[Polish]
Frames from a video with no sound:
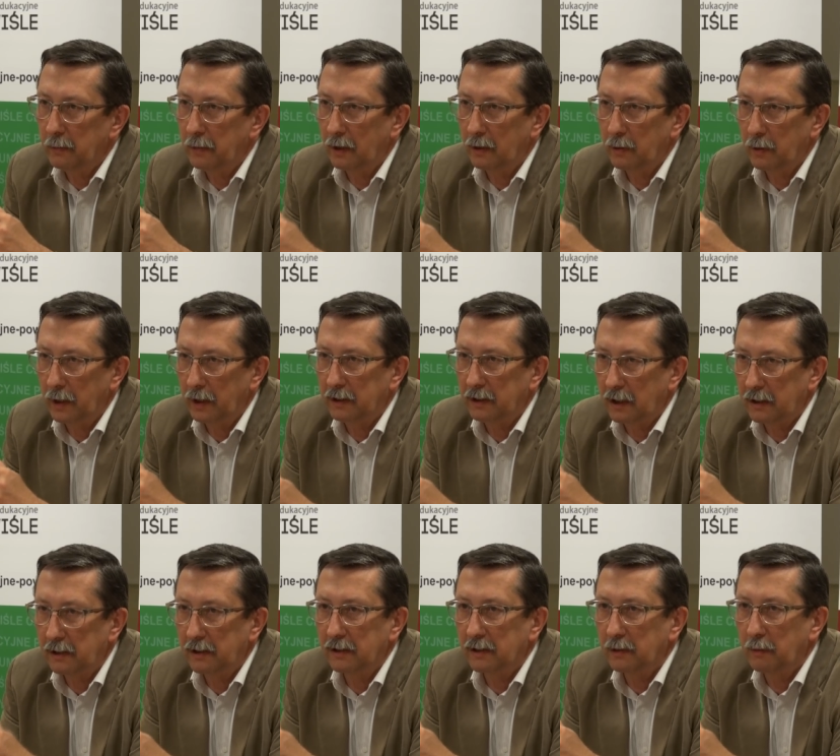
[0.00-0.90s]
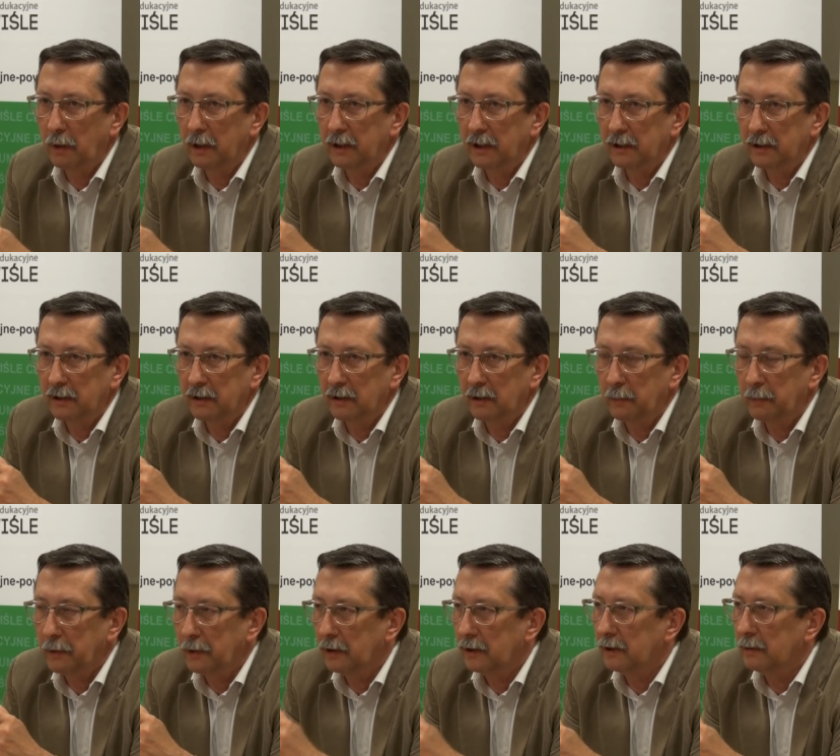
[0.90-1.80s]
bo akurat tak się składa, że
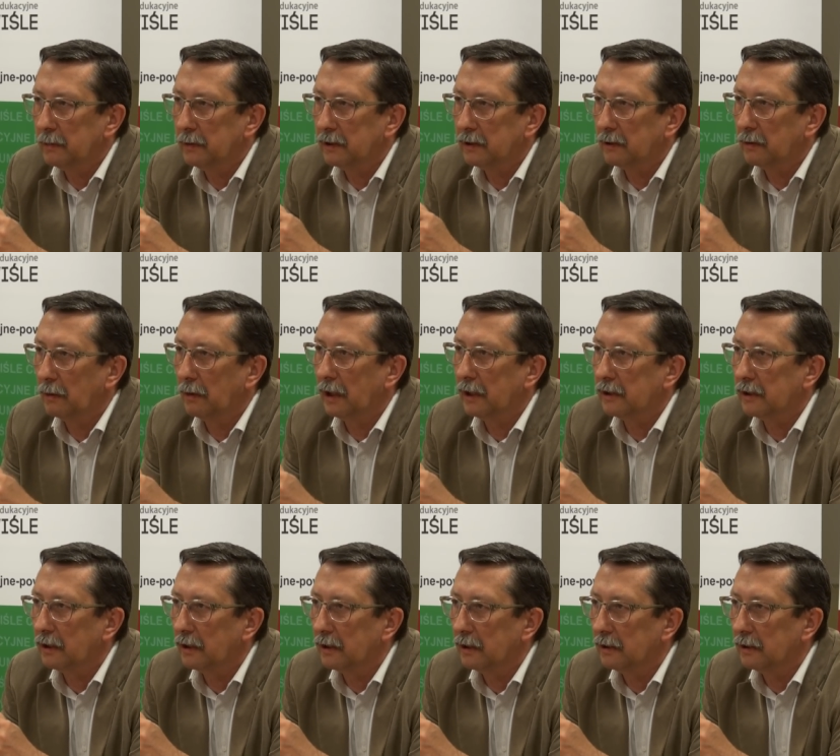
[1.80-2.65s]
obchodzimy stulecie